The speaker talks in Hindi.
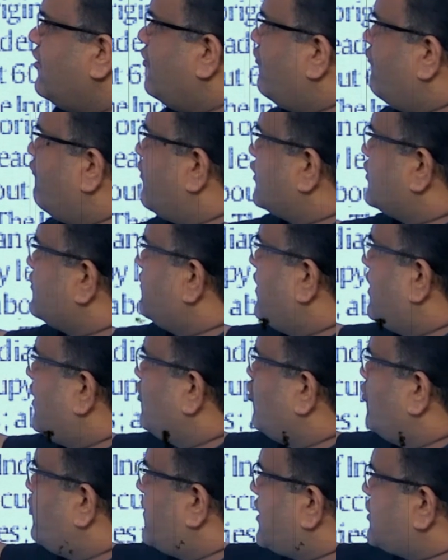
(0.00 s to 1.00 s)
वर्तमान
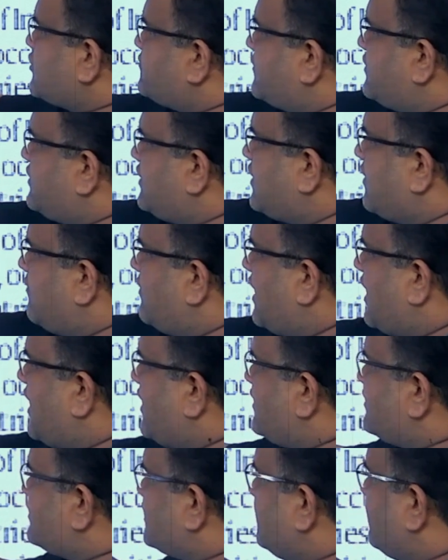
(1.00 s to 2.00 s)
उपराष्ट्रपति कमला
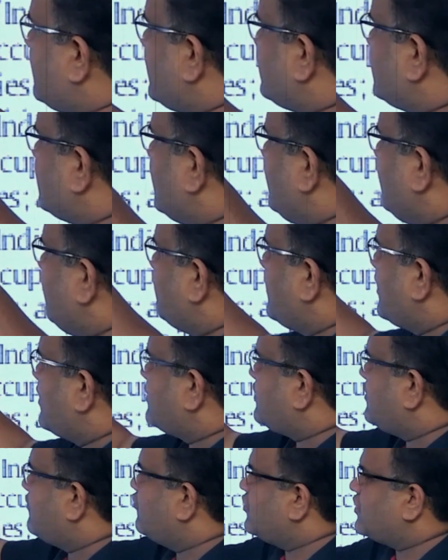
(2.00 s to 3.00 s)
हैरिस की बात करें
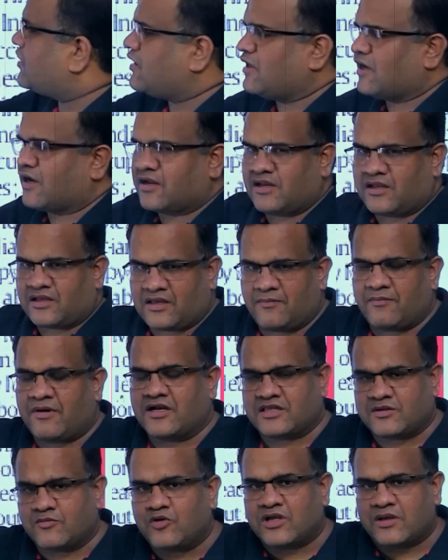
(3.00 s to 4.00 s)
भारतीय मूल की नागरिक हैं
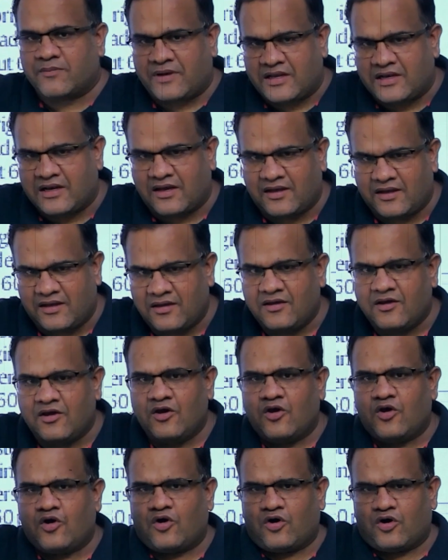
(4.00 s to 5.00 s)
भारतीय मूल की महिला हैं
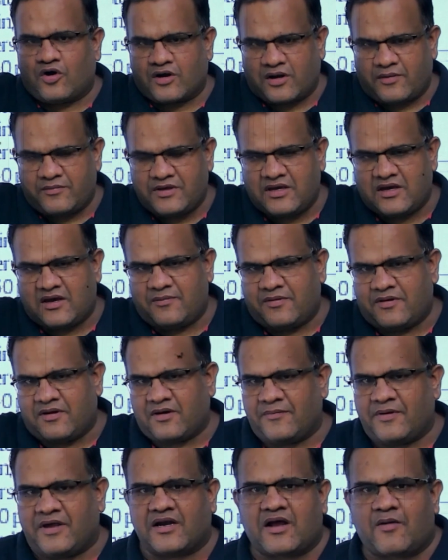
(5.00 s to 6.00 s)
और अभी अब
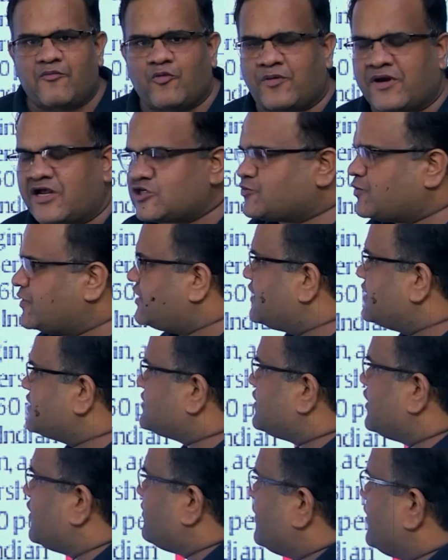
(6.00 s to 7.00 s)
अमेरिका में उपराष्ट्रपति के
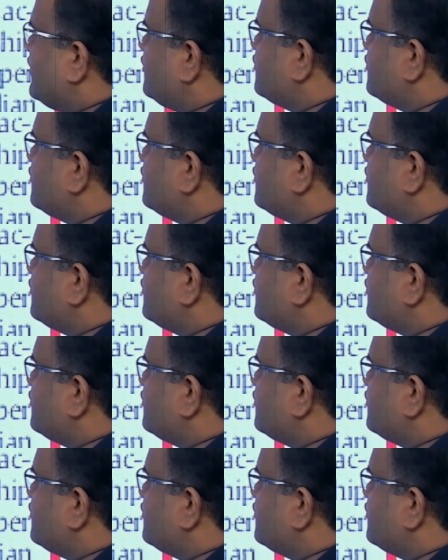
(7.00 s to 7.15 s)
स्तर पर हैं